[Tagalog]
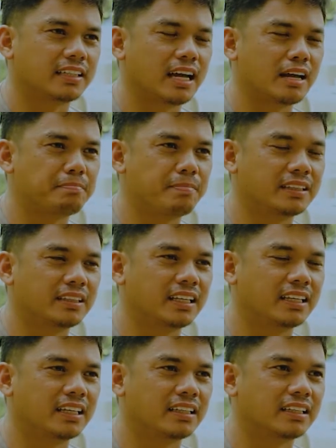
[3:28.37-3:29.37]
sa apat
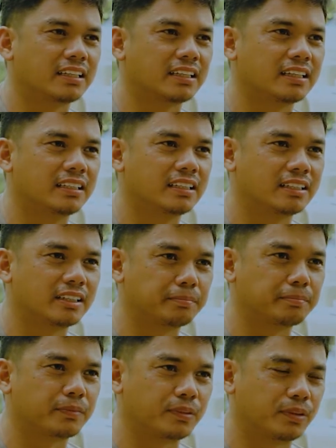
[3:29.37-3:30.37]
na yan na
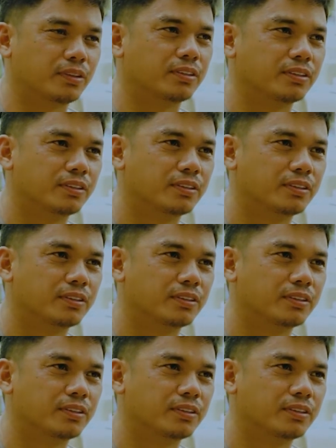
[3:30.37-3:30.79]
kinikip ko,